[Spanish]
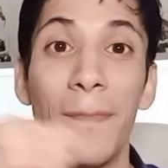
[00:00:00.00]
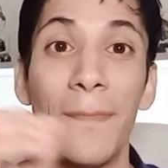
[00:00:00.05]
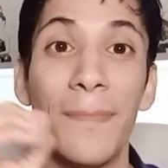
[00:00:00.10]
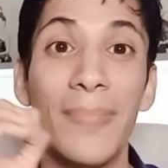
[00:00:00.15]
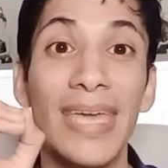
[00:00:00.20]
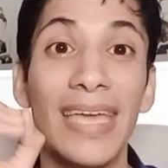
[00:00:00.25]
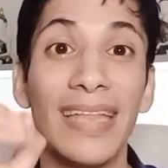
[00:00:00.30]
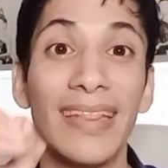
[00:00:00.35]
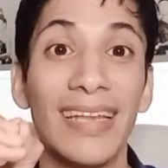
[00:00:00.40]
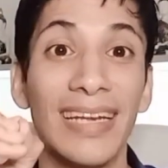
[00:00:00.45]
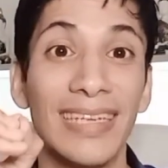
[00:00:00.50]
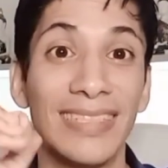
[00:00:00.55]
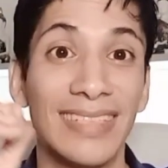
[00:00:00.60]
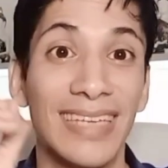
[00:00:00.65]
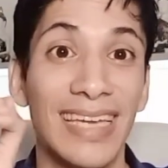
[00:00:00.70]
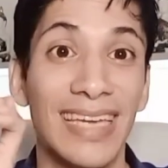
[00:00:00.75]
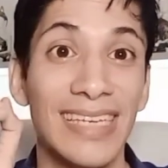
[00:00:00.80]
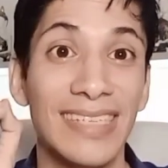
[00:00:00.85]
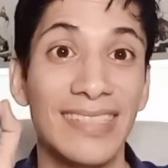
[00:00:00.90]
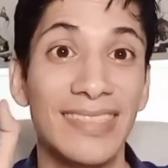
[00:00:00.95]

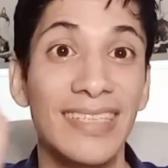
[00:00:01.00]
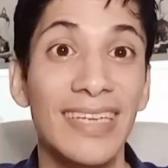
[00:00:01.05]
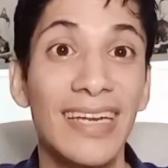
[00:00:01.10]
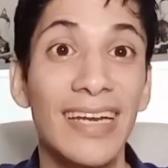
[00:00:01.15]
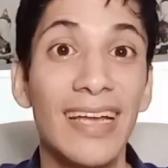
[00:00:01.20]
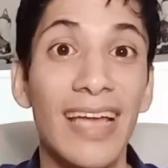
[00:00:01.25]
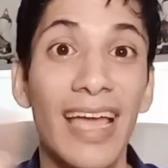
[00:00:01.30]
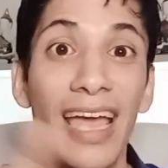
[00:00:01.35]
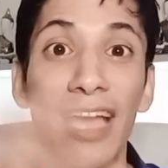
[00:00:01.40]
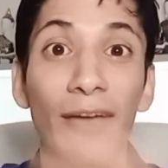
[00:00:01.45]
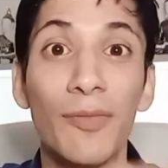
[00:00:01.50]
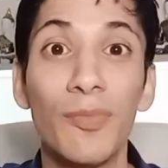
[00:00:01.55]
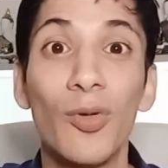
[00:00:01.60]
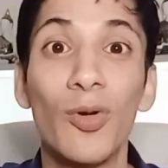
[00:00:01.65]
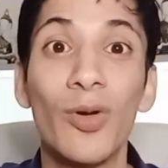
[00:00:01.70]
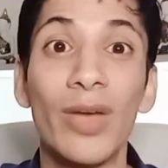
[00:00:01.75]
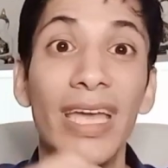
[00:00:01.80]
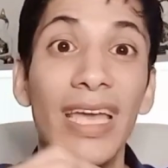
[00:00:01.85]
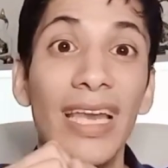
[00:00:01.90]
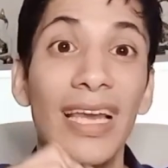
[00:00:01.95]
mientras que Sidney
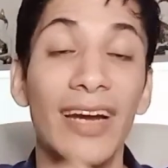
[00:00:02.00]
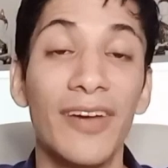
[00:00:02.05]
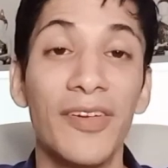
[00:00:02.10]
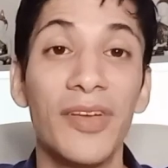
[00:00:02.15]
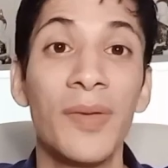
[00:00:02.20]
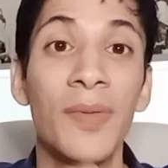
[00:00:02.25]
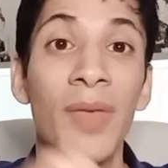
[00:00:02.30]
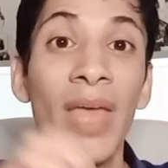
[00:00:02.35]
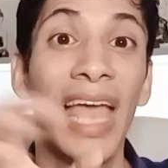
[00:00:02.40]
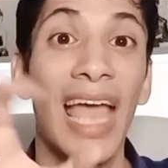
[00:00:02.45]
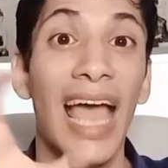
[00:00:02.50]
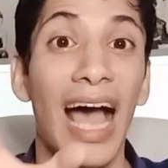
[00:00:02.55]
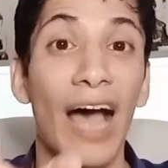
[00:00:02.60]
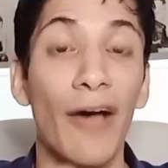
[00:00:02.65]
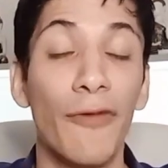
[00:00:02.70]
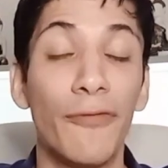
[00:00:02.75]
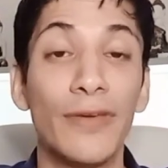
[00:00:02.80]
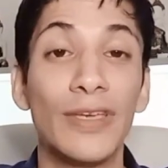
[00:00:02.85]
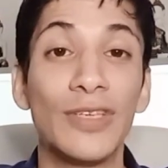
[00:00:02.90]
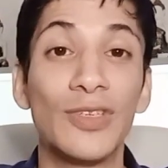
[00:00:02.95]
Edmund Hillary
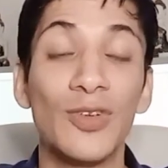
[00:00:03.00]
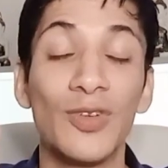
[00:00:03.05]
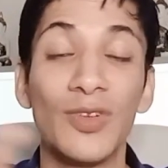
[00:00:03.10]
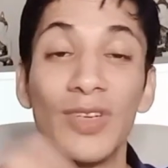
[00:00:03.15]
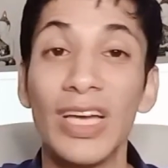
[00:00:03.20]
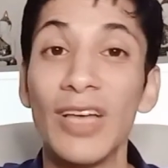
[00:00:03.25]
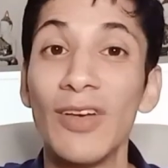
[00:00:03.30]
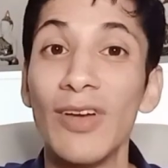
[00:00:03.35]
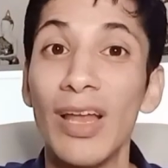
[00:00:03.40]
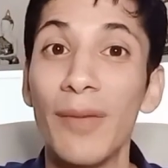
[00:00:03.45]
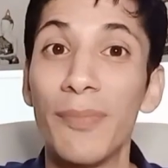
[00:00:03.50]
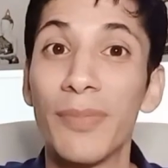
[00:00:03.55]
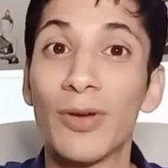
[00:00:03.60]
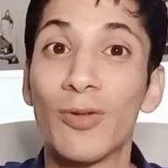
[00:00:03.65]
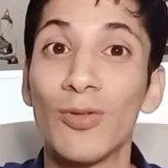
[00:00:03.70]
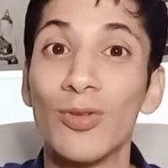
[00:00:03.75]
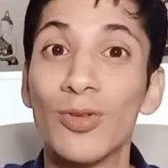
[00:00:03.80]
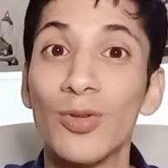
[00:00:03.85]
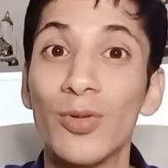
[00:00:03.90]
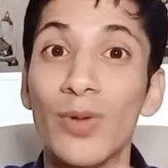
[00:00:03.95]
Aficionado a la
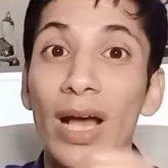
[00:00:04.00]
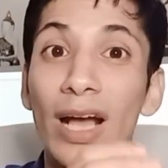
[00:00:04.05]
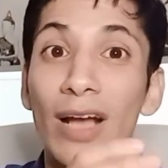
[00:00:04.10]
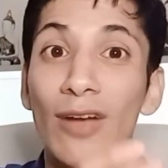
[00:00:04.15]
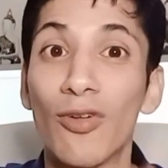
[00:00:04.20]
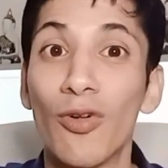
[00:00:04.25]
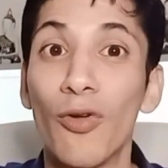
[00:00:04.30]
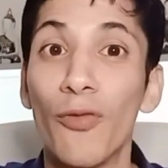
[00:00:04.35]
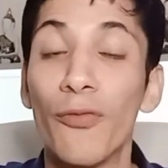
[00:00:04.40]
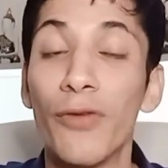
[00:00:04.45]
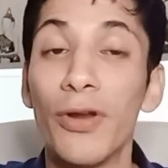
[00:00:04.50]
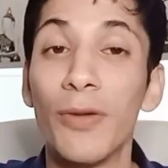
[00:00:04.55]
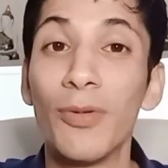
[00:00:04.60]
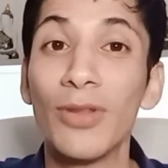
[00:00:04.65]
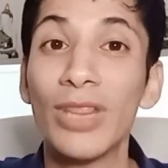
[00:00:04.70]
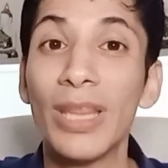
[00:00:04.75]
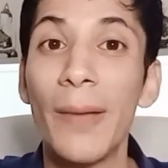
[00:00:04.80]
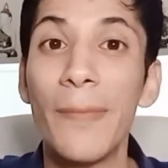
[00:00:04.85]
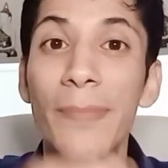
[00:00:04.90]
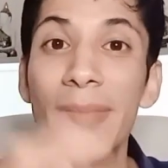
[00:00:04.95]
apicultura,
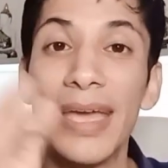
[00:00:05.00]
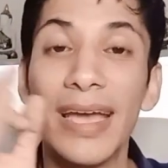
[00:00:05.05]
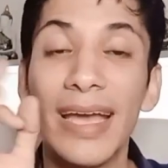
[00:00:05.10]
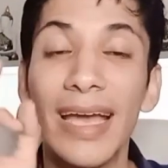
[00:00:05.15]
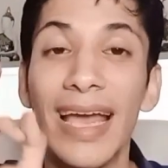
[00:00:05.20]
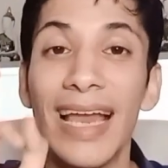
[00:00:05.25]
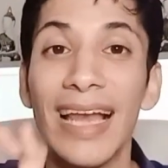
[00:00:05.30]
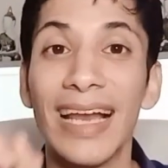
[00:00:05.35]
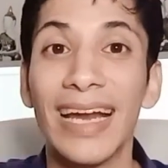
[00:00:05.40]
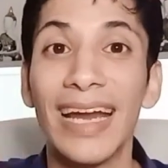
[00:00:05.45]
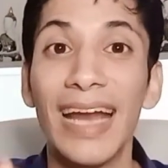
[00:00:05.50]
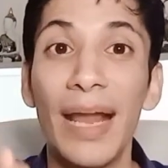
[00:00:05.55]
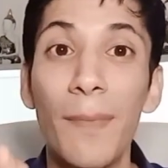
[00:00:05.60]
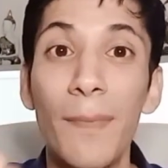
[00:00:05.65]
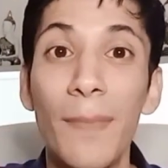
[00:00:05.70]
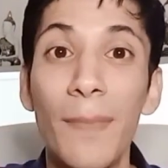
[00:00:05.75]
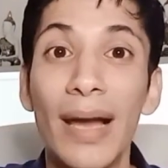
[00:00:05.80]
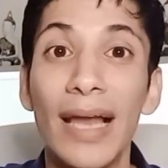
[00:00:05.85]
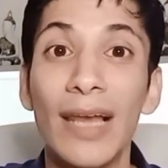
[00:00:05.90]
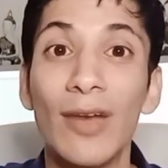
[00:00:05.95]
confirmó también el
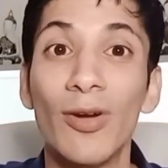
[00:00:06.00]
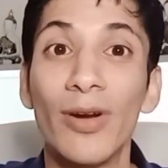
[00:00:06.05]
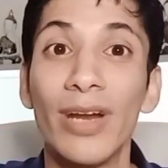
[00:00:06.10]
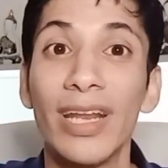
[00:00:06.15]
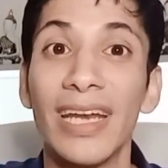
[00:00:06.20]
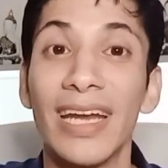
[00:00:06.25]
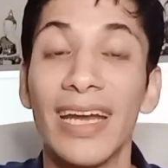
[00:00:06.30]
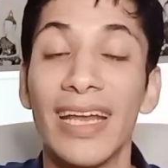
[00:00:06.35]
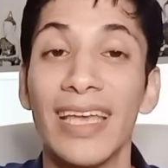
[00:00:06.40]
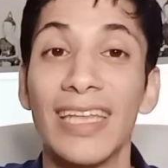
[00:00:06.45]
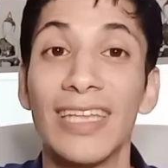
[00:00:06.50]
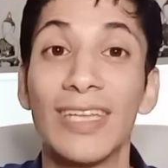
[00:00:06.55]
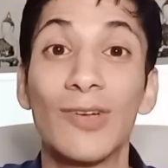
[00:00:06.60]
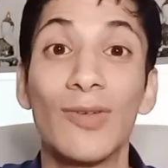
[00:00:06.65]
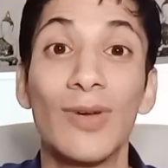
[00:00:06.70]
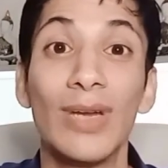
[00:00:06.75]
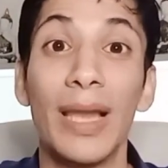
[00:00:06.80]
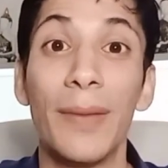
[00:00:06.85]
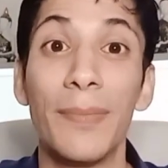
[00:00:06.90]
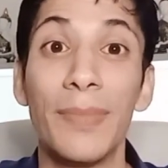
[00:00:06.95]
gran valor
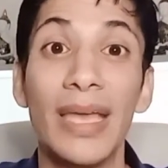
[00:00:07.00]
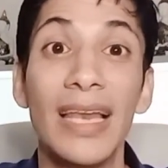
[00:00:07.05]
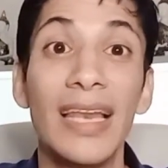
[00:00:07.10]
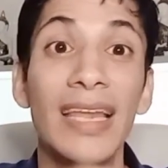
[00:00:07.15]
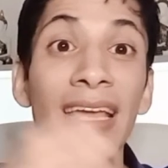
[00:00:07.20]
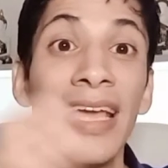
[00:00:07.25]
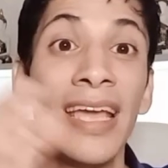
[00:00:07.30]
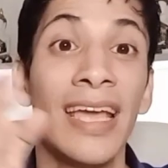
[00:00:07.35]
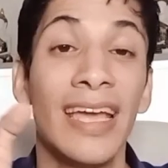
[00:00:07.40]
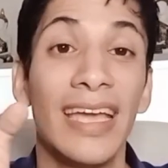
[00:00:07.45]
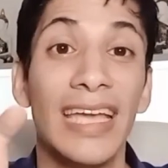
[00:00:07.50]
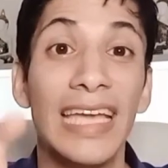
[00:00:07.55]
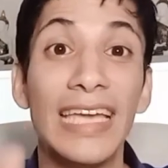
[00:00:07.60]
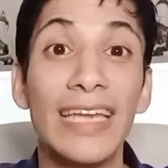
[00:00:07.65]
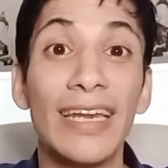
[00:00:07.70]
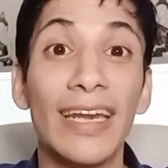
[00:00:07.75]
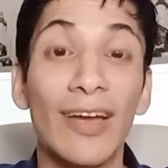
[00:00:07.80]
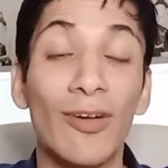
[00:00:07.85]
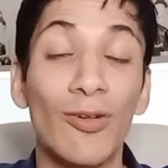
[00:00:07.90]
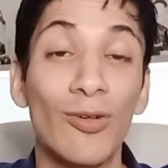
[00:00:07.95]
energético de la miel
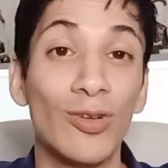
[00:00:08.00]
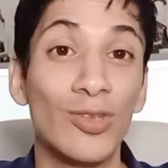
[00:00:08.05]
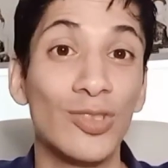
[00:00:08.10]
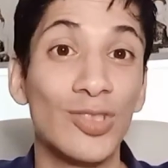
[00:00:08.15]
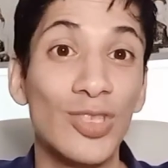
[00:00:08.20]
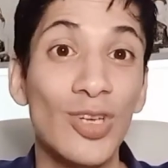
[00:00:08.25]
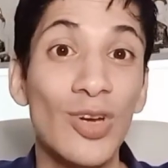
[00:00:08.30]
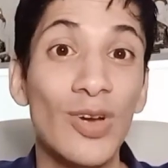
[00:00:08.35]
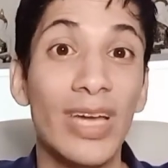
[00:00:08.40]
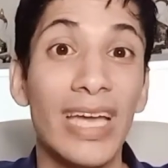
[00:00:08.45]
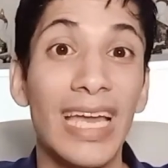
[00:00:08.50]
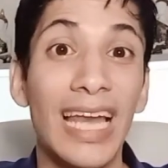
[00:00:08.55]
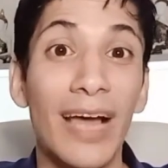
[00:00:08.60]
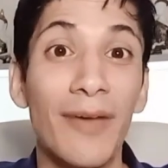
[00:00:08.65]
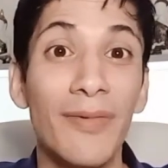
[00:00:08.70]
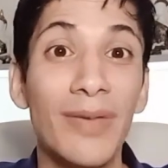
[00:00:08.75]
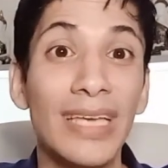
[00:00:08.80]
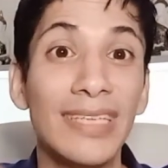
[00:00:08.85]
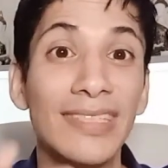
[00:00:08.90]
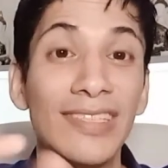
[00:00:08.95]
y reconoció que
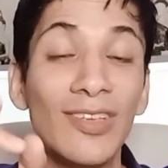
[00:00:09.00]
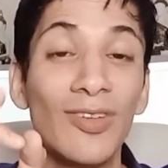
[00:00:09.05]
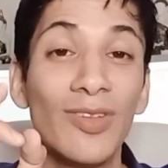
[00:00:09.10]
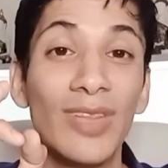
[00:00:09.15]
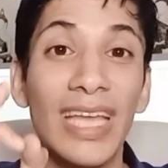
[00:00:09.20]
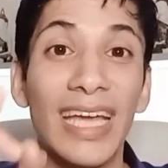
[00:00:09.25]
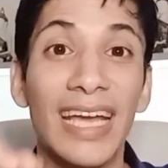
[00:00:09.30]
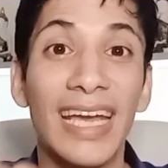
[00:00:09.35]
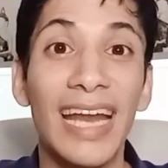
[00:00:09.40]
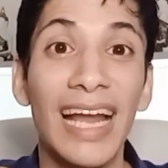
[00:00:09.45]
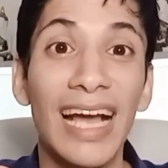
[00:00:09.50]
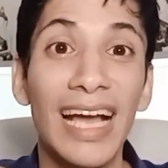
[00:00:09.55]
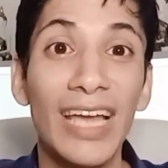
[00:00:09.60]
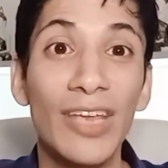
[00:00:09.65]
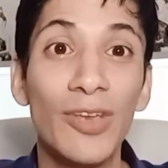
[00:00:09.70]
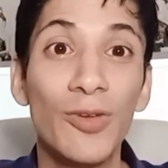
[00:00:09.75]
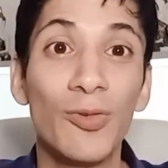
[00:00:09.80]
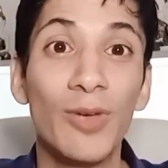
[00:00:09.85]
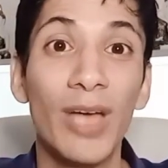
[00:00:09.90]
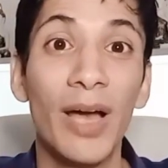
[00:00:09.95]
la había sido de gran
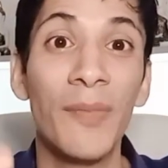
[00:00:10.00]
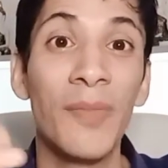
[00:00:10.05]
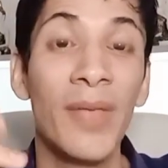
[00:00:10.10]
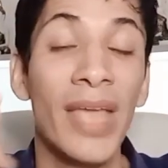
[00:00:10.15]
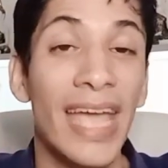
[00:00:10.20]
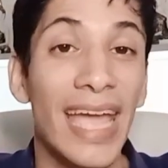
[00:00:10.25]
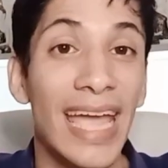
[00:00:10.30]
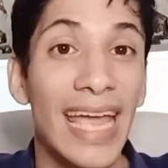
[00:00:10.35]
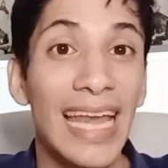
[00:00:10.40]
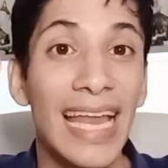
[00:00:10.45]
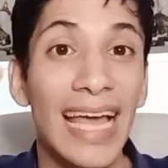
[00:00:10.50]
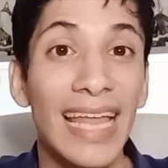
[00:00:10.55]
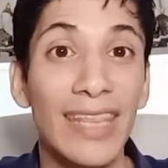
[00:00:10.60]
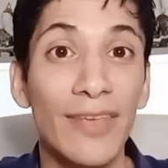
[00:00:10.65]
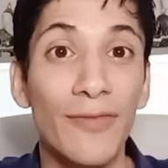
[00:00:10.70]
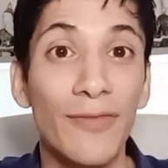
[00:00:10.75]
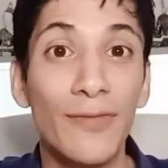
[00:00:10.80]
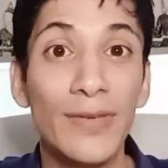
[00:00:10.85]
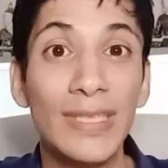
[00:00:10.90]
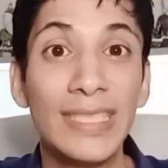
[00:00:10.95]
ayuda en
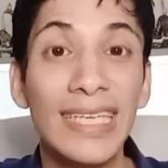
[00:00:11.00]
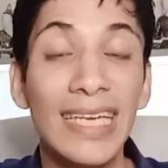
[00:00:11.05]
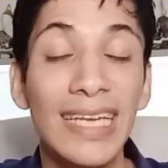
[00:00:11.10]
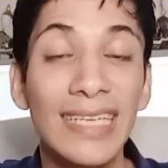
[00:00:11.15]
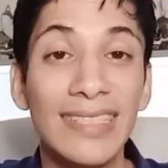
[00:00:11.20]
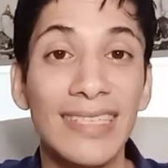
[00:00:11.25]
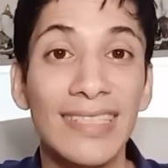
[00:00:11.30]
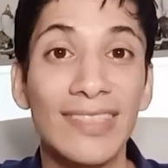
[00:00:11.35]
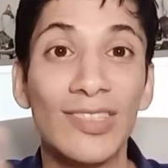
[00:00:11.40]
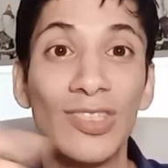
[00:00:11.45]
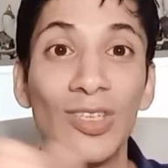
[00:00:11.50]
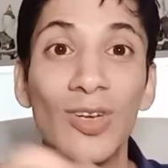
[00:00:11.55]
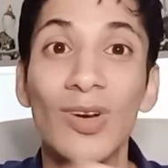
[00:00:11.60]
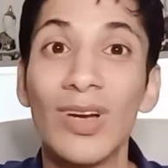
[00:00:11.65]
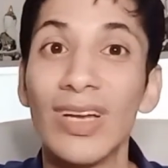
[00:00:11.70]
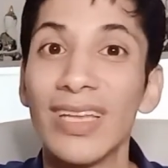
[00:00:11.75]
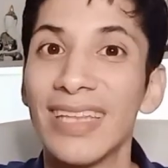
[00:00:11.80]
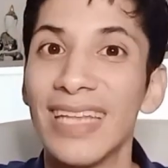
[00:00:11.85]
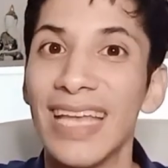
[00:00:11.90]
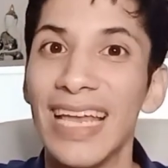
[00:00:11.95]
la difícil
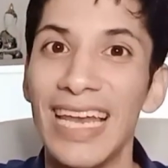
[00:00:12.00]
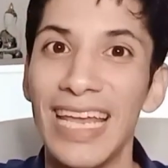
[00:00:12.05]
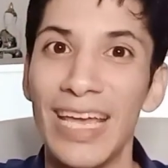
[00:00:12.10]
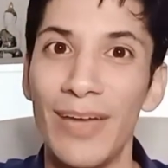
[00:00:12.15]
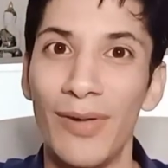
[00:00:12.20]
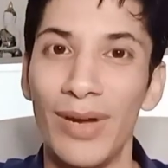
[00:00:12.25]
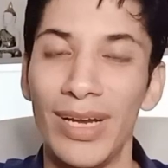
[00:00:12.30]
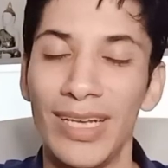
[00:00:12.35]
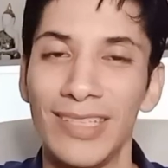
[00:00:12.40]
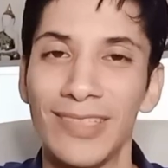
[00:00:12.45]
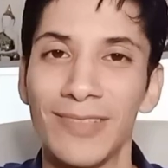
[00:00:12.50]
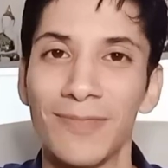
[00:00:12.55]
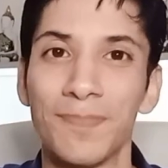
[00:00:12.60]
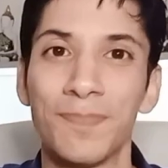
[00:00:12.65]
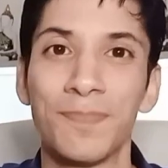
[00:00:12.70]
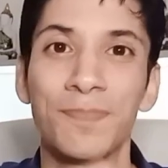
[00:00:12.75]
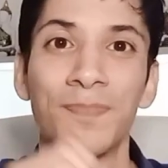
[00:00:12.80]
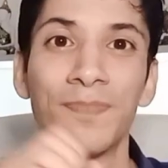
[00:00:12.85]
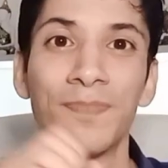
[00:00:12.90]
ascensión del Everest.